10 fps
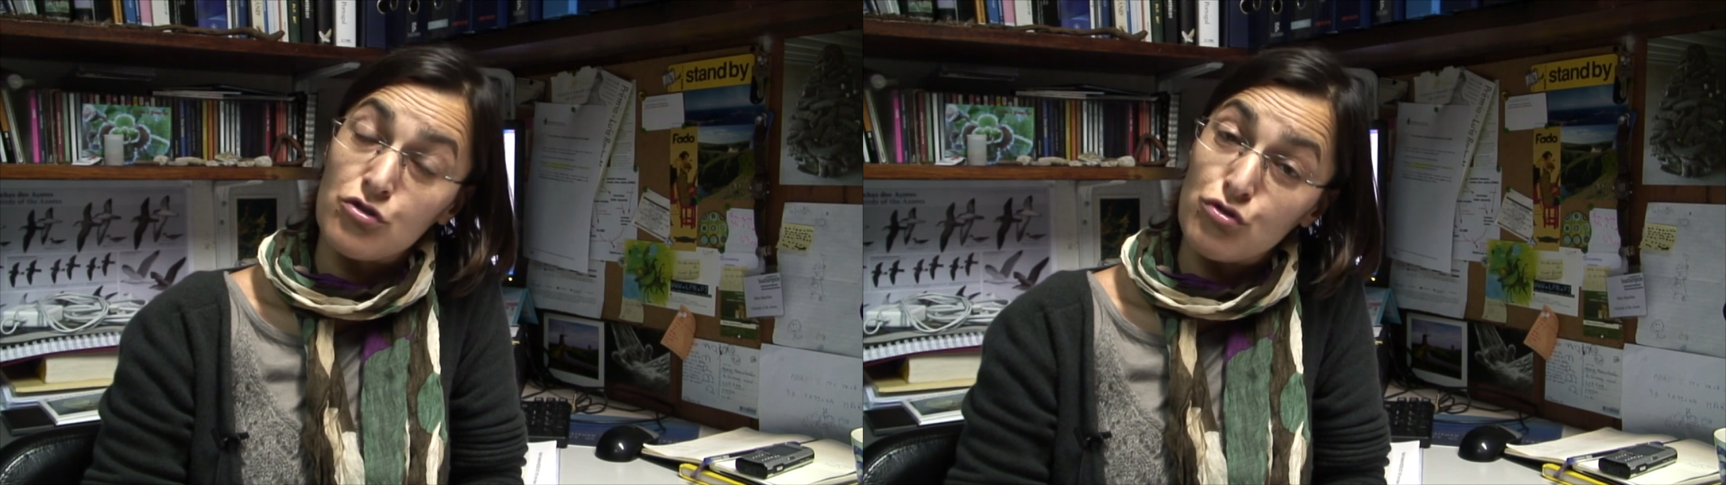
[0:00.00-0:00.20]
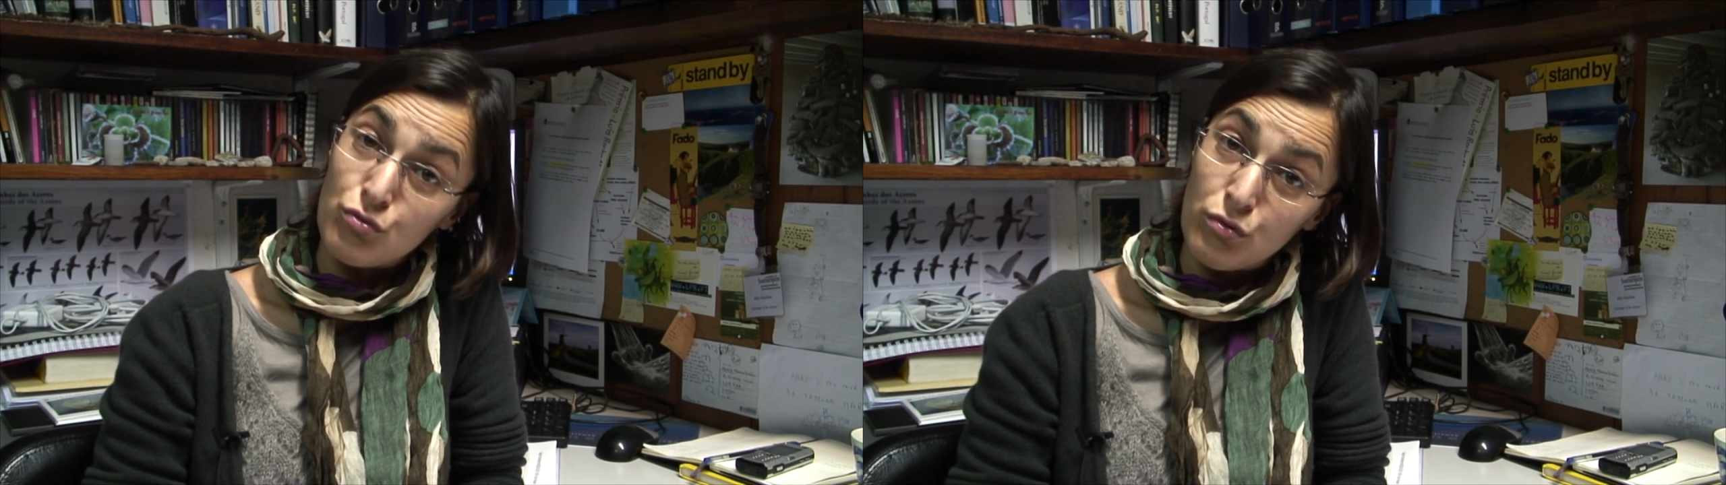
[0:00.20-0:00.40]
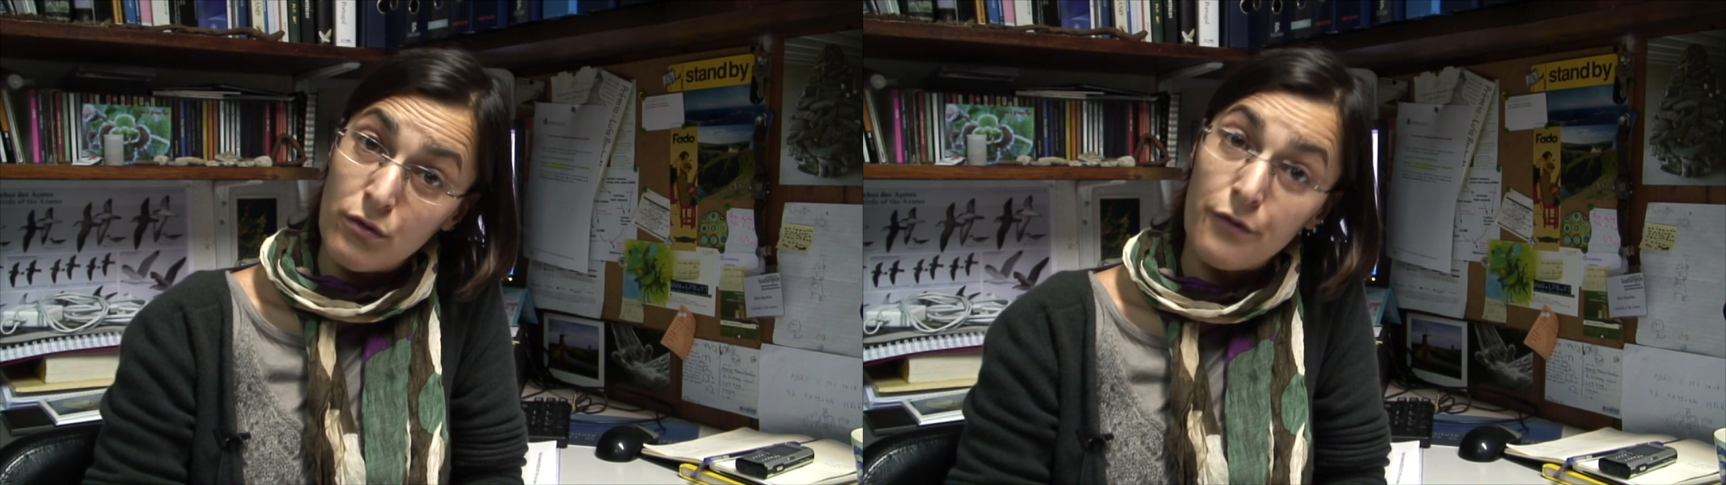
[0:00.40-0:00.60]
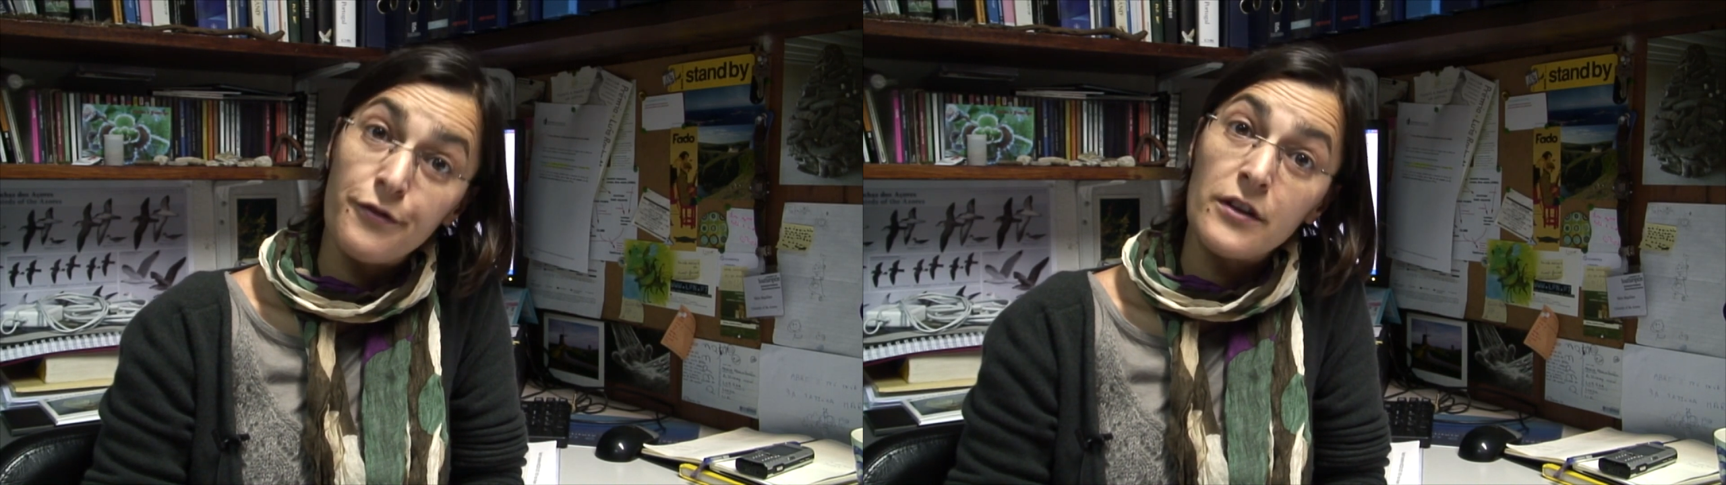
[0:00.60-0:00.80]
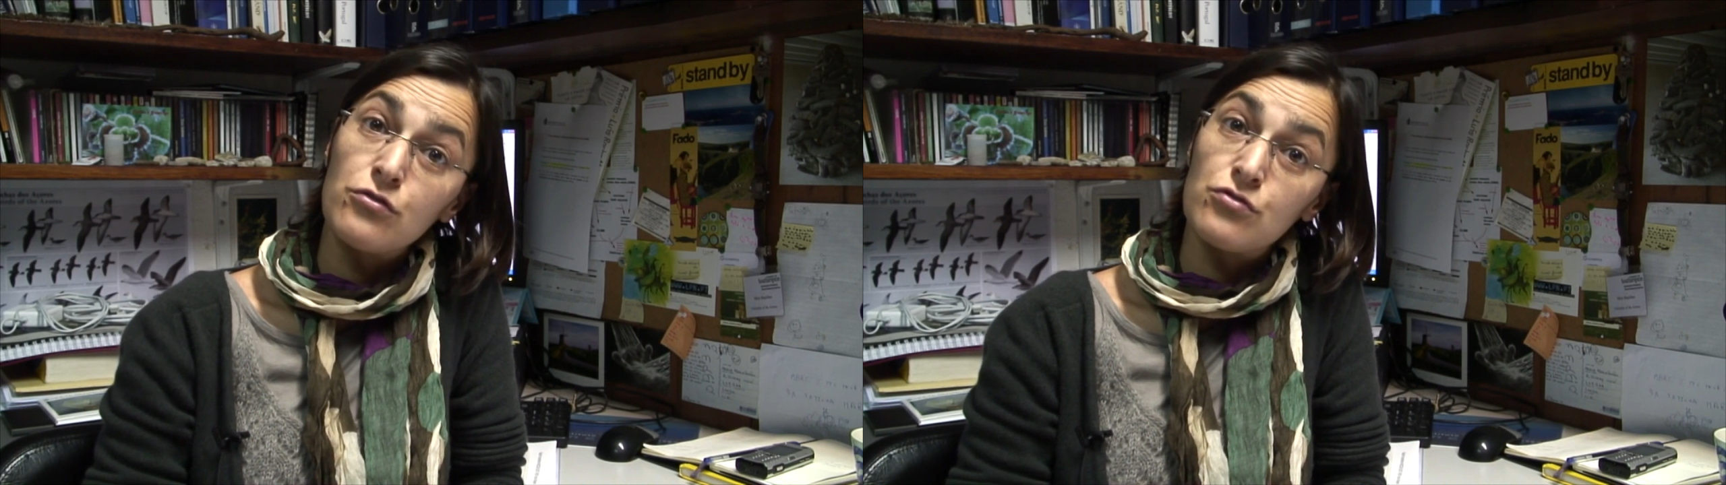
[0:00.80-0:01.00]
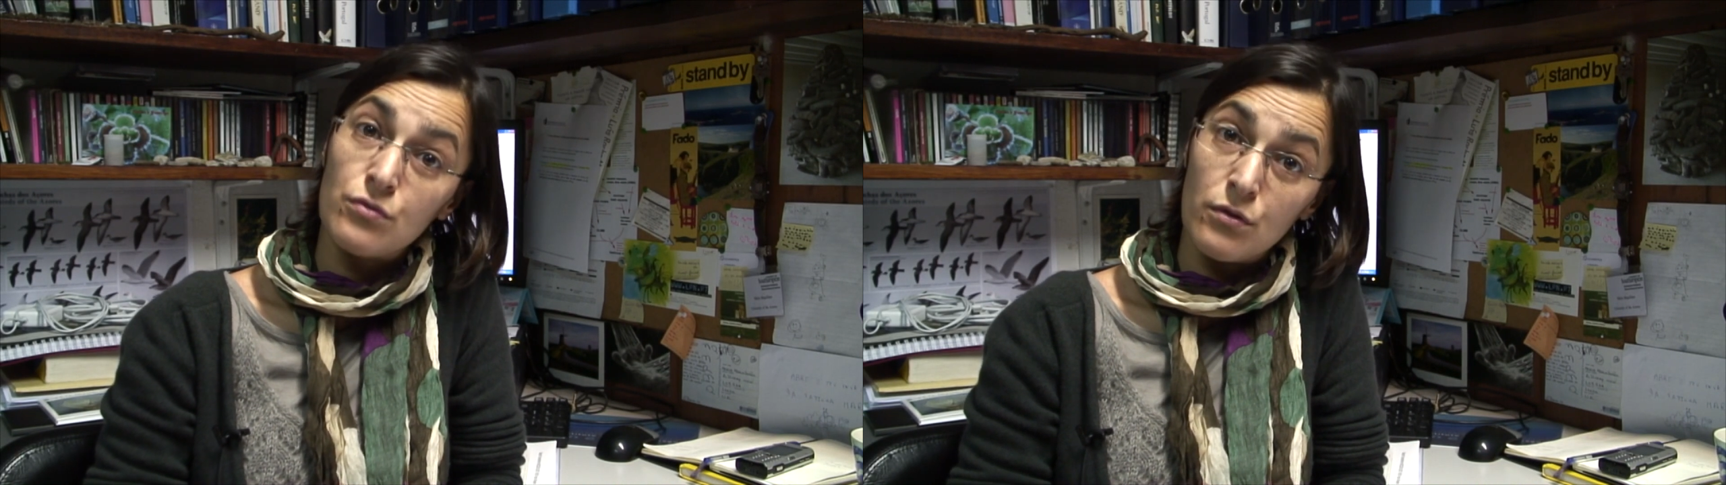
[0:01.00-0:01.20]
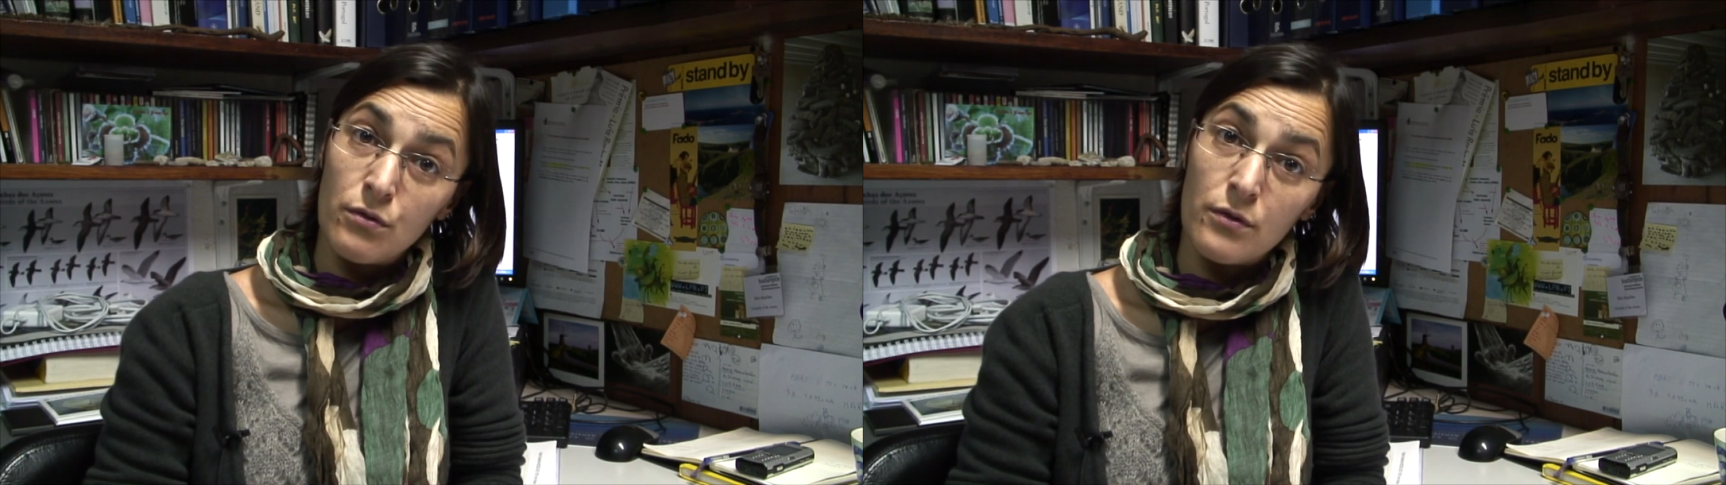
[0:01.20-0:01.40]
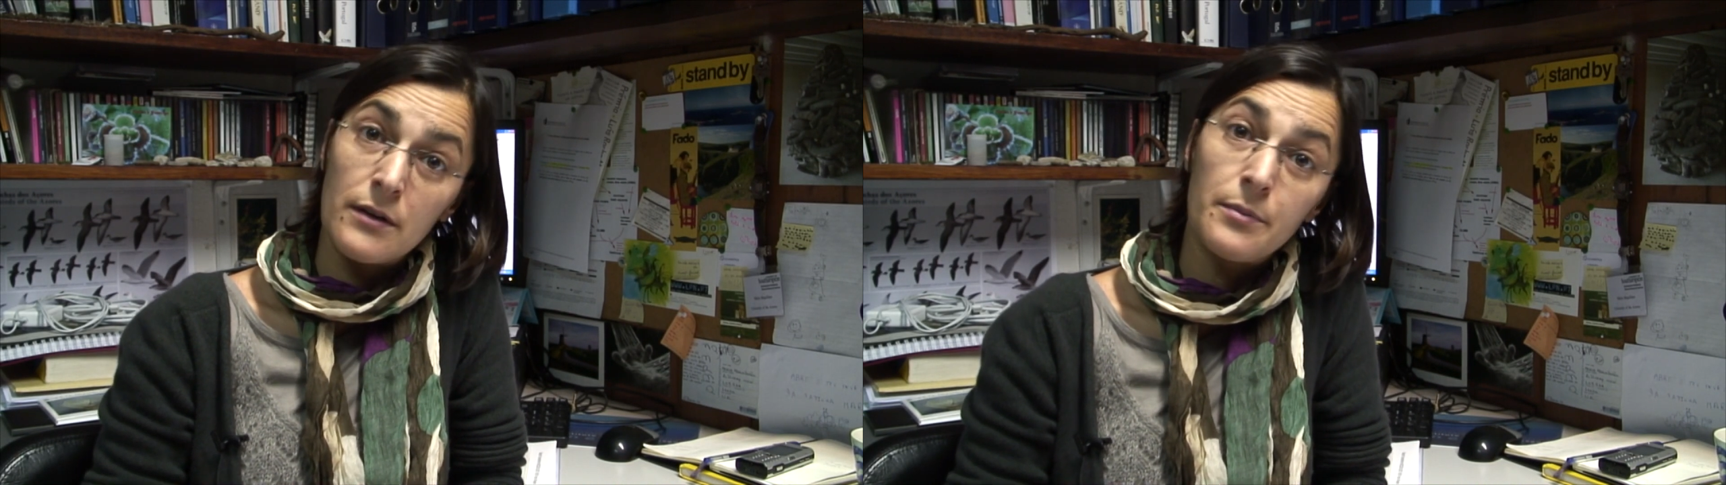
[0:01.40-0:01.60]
julho, fim de julho